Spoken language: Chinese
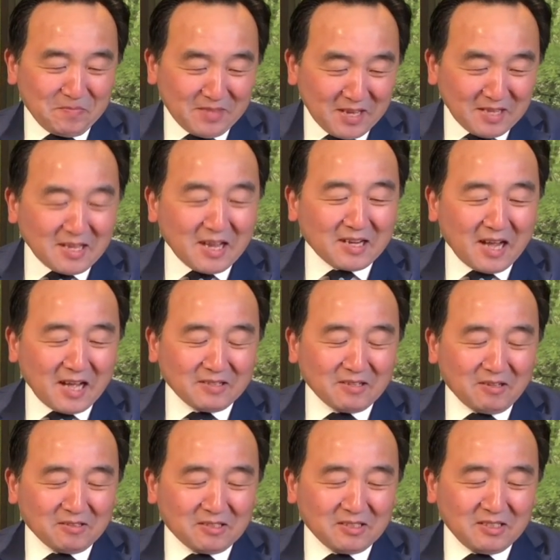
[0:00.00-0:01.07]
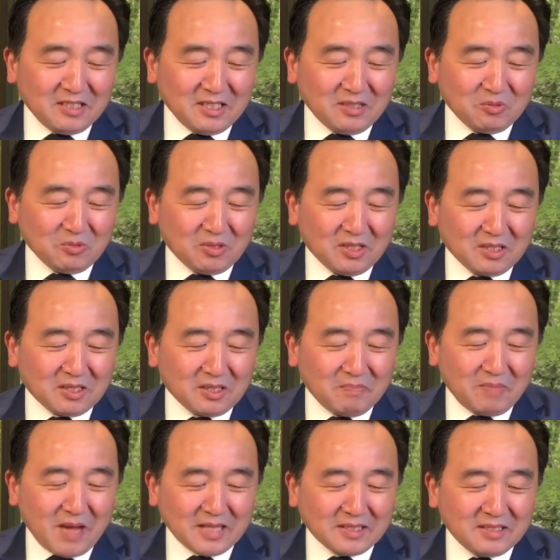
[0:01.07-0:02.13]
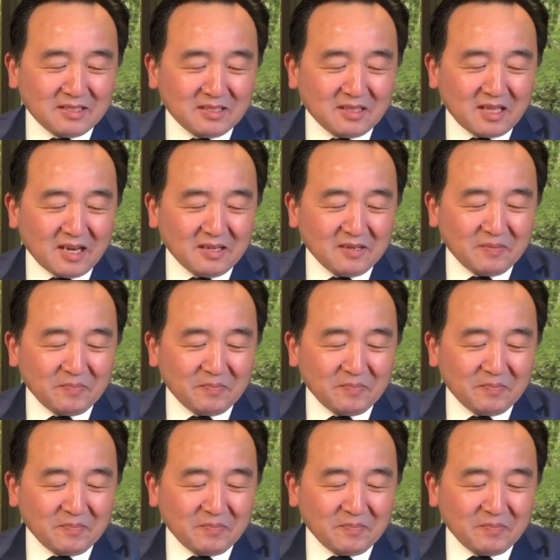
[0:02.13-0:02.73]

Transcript: 现在看到是印度人跟巴基斯坦人，